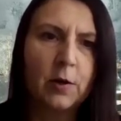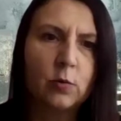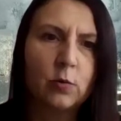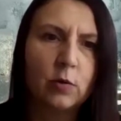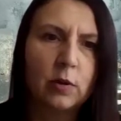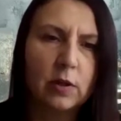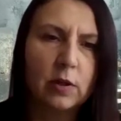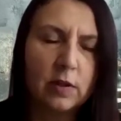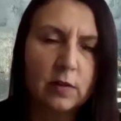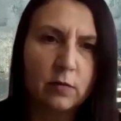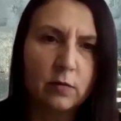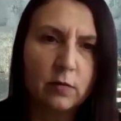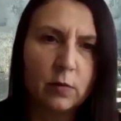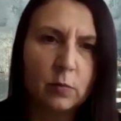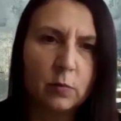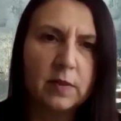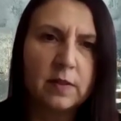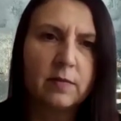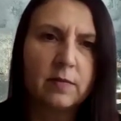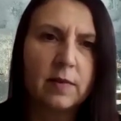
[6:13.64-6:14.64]
które nie są
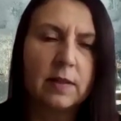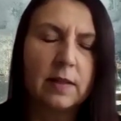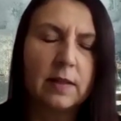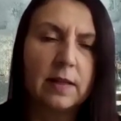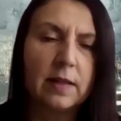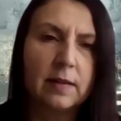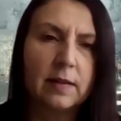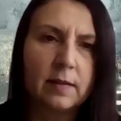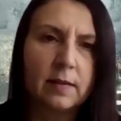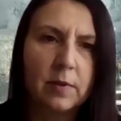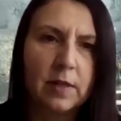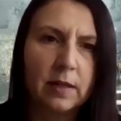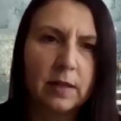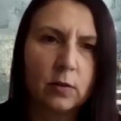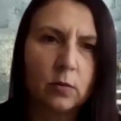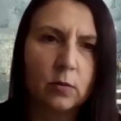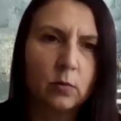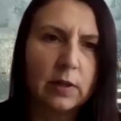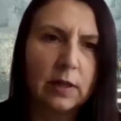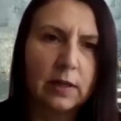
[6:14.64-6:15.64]
wypisywane na receptach
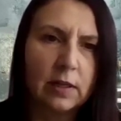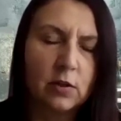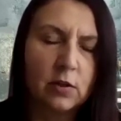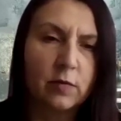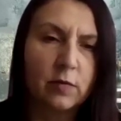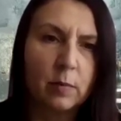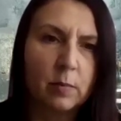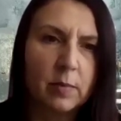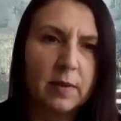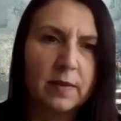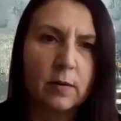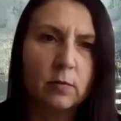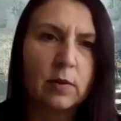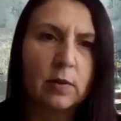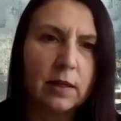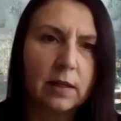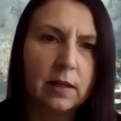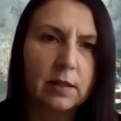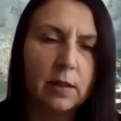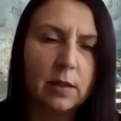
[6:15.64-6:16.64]
i tutaj też
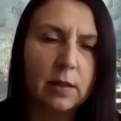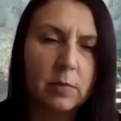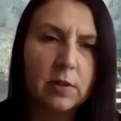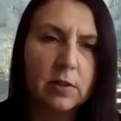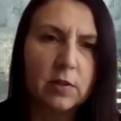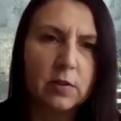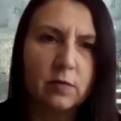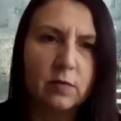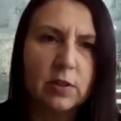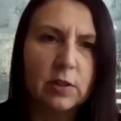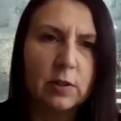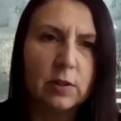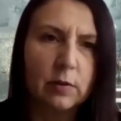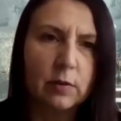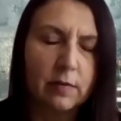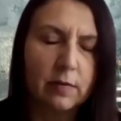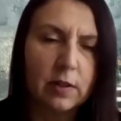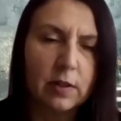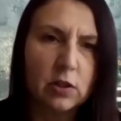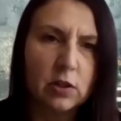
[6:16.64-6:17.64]
farmaceuta ich nie będzie widział,
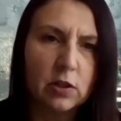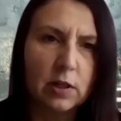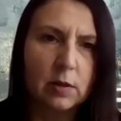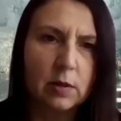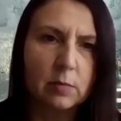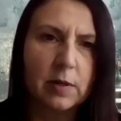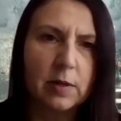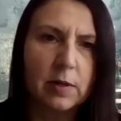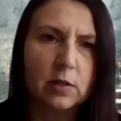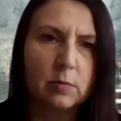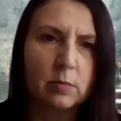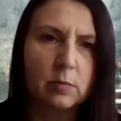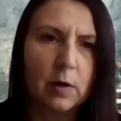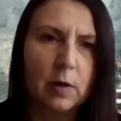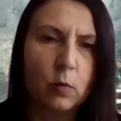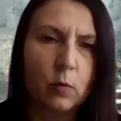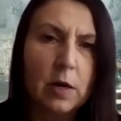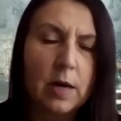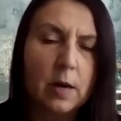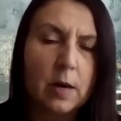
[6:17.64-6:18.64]
nawet jeżeli będzie
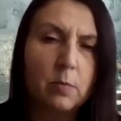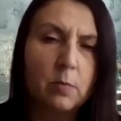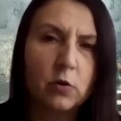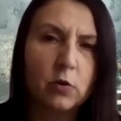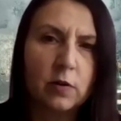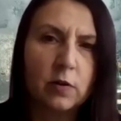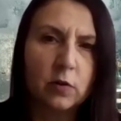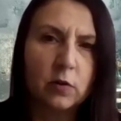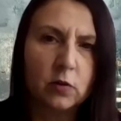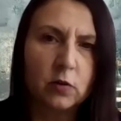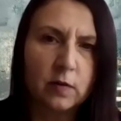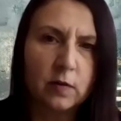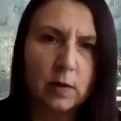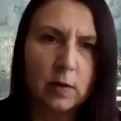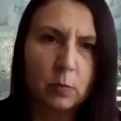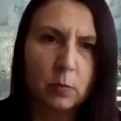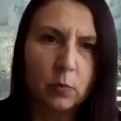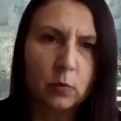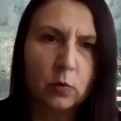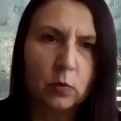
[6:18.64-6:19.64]
miał możliwość
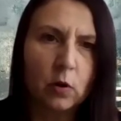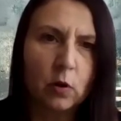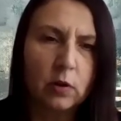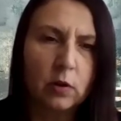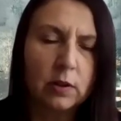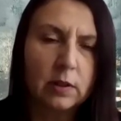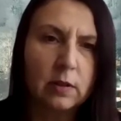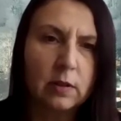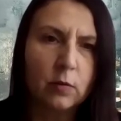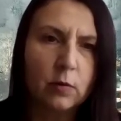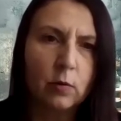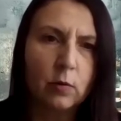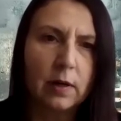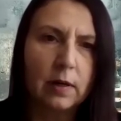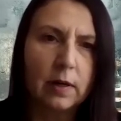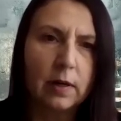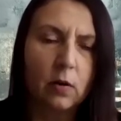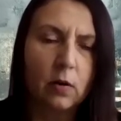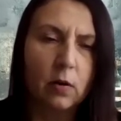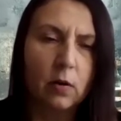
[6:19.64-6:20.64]
dostępu do
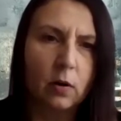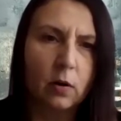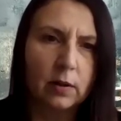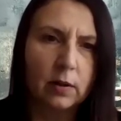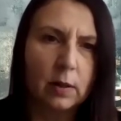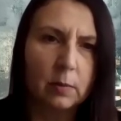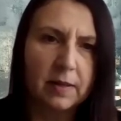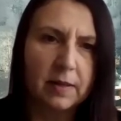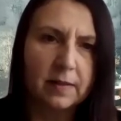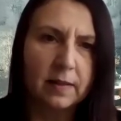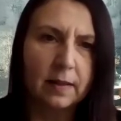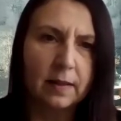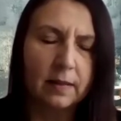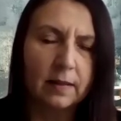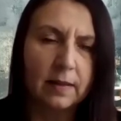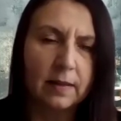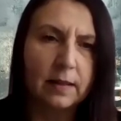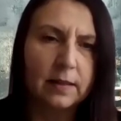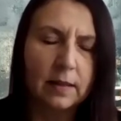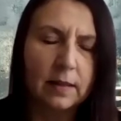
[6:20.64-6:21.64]
indywidualnego konta
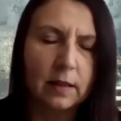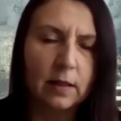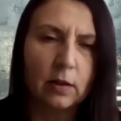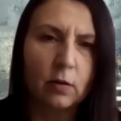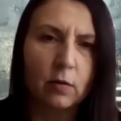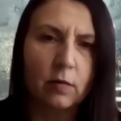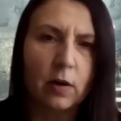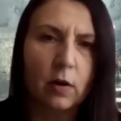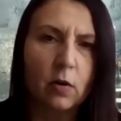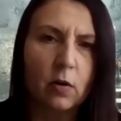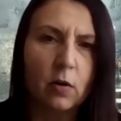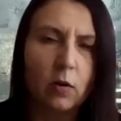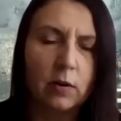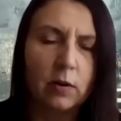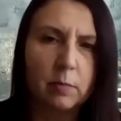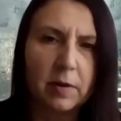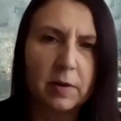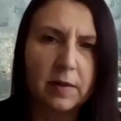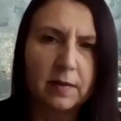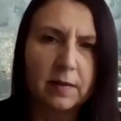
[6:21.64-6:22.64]
pacjenta, internetowego
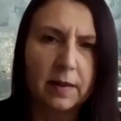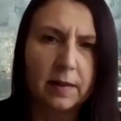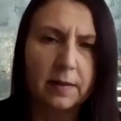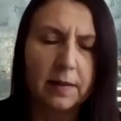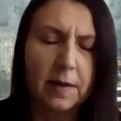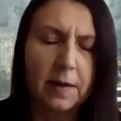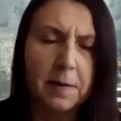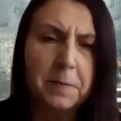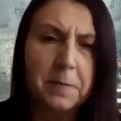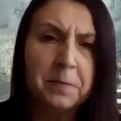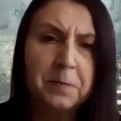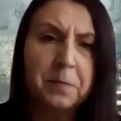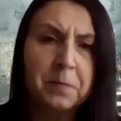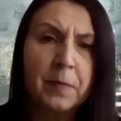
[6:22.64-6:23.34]
konta pacjenta.